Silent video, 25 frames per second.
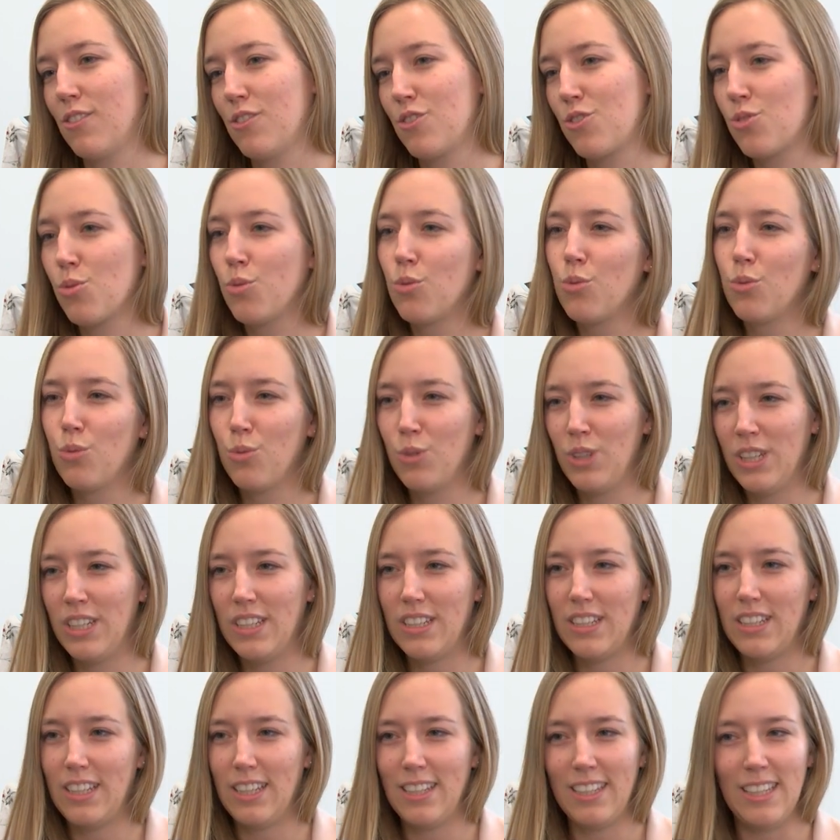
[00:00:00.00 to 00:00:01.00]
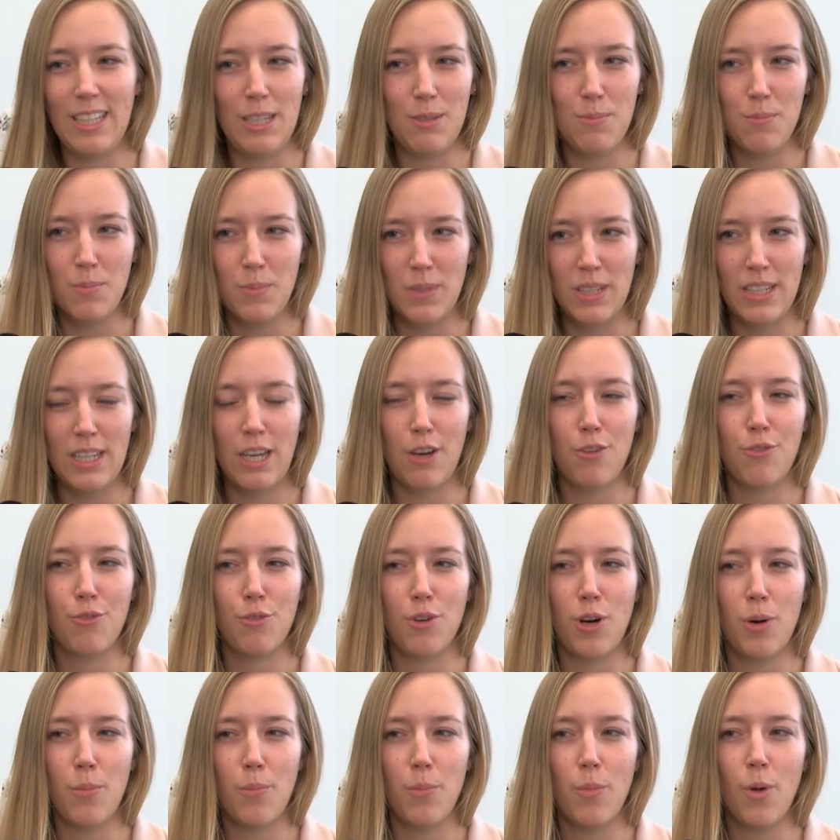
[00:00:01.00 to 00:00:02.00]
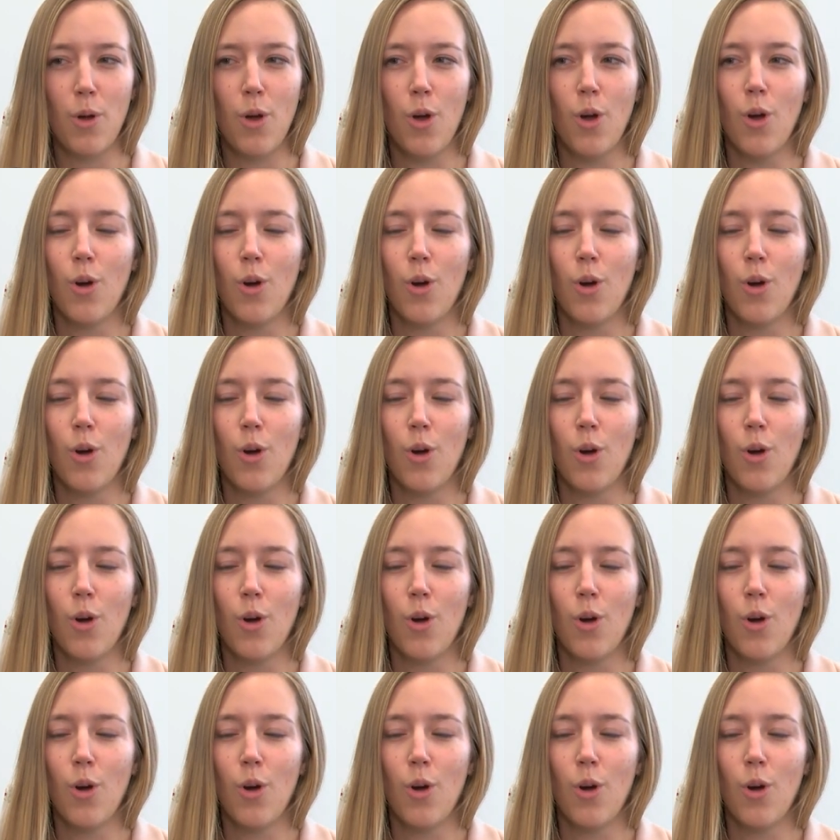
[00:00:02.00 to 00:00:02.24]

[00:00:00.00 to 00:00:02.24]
so noch nicht gegeben in der Form.